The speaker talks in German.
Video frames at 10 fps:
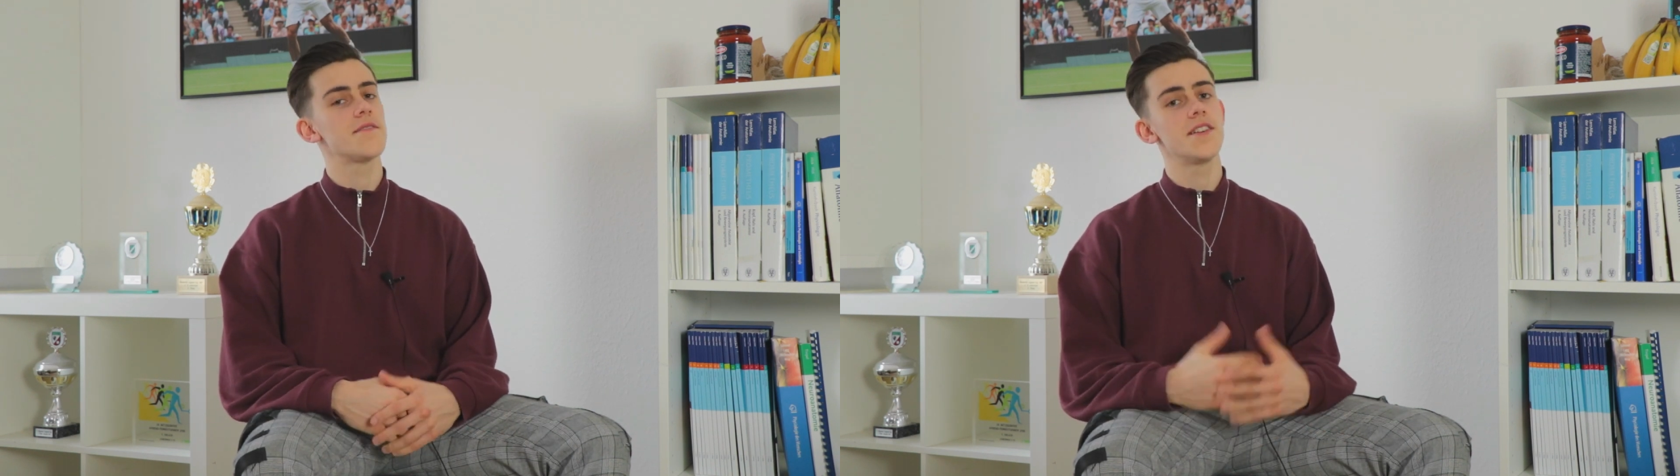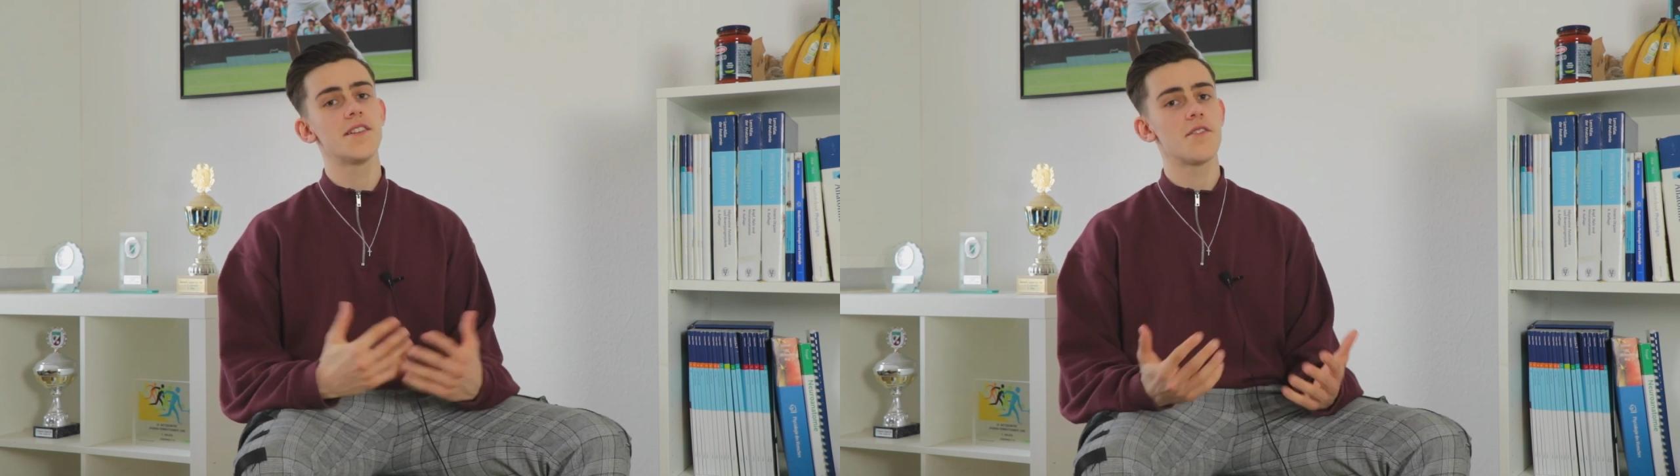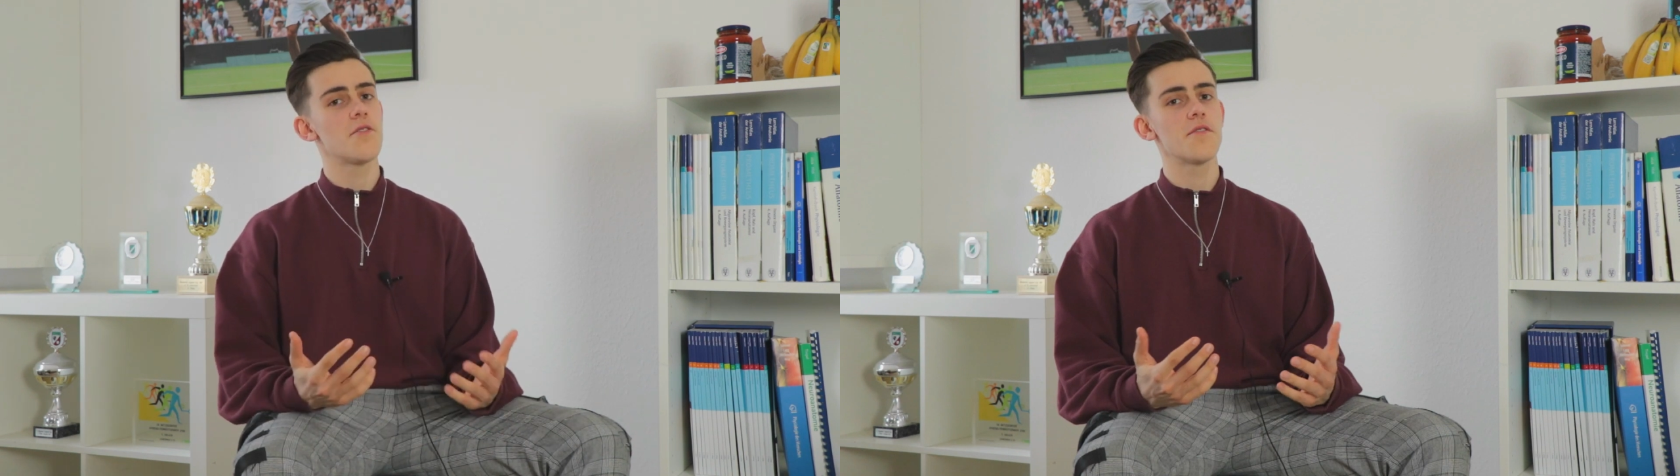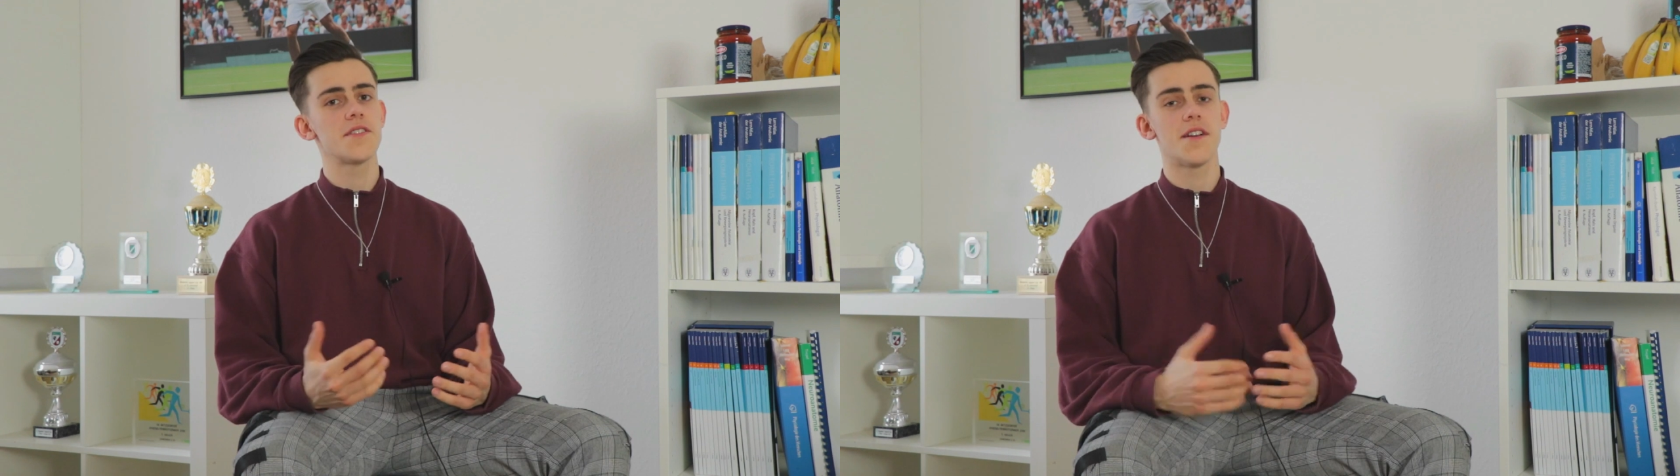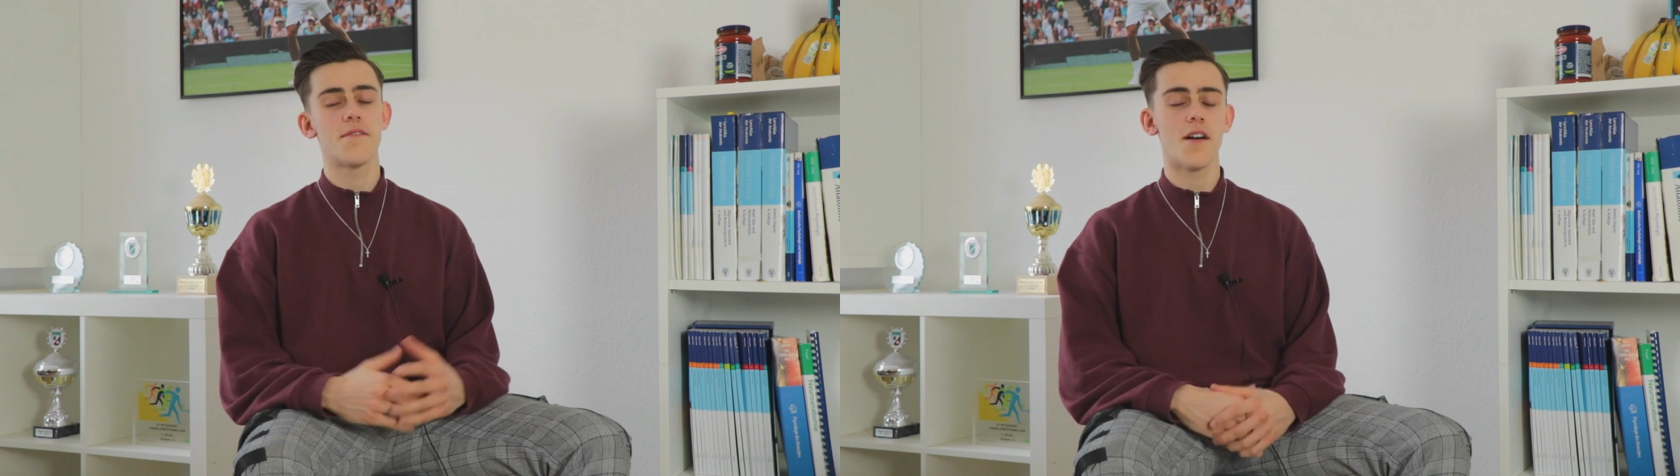Wenn ihr da noch
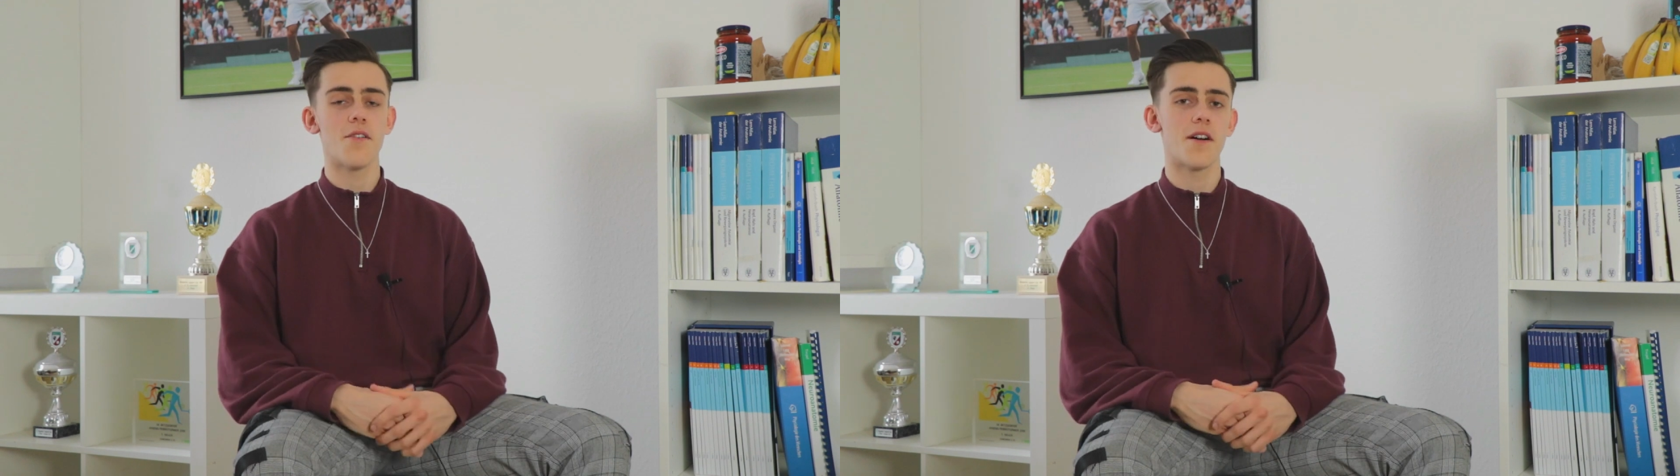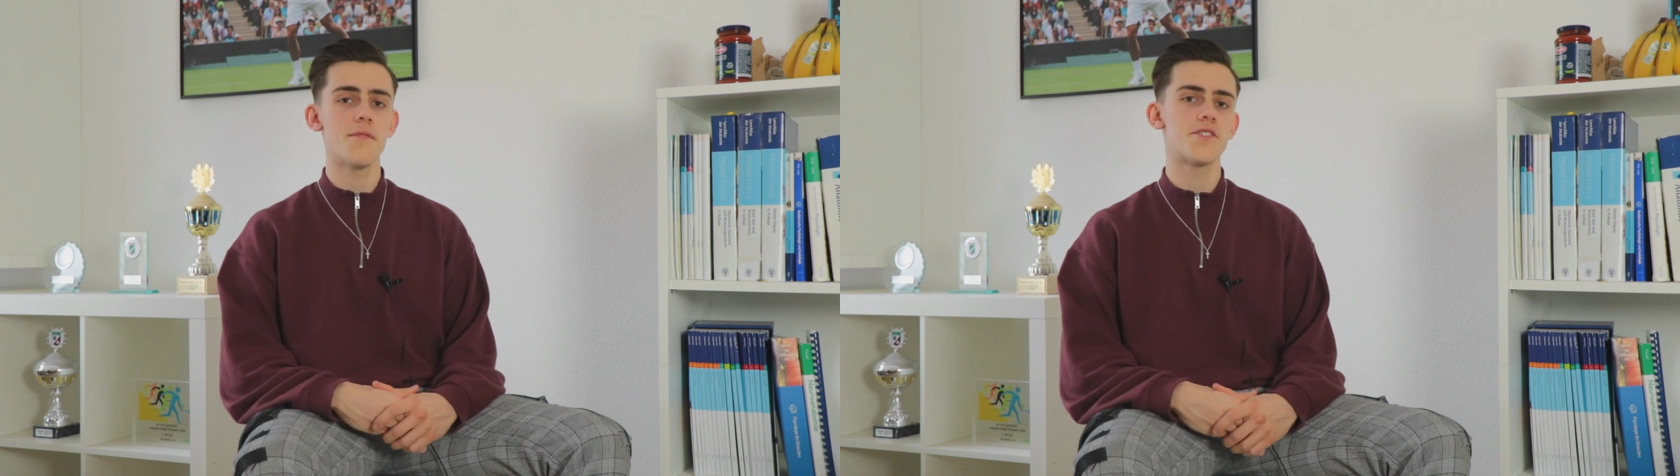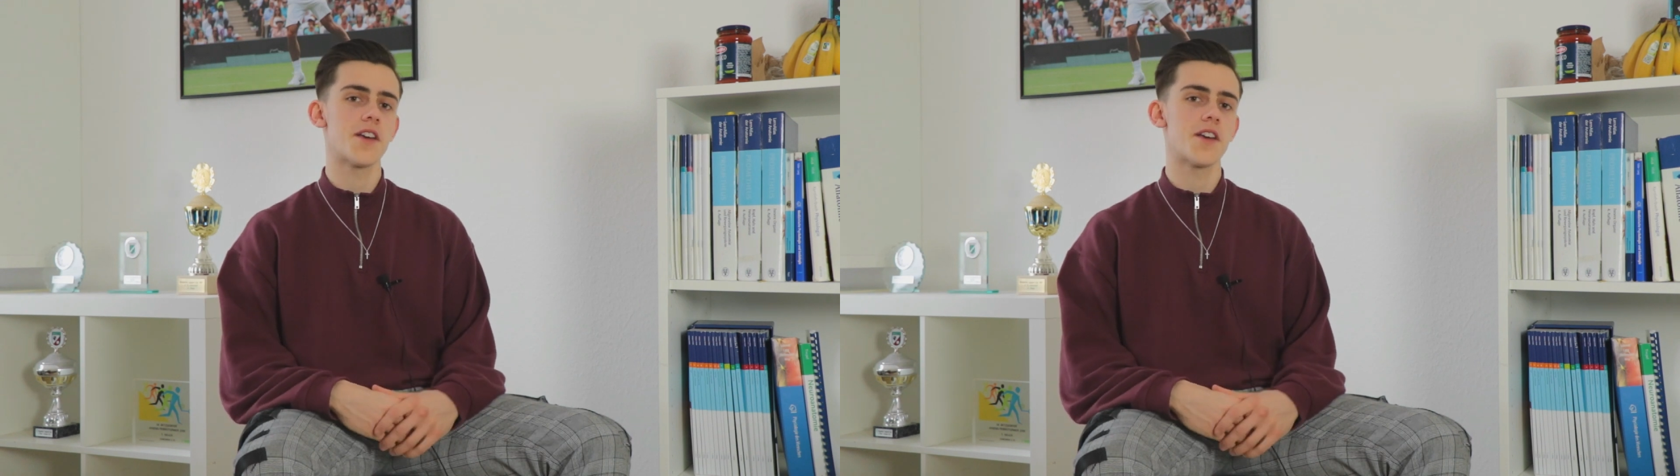irgendwelche Erfahrungen habt,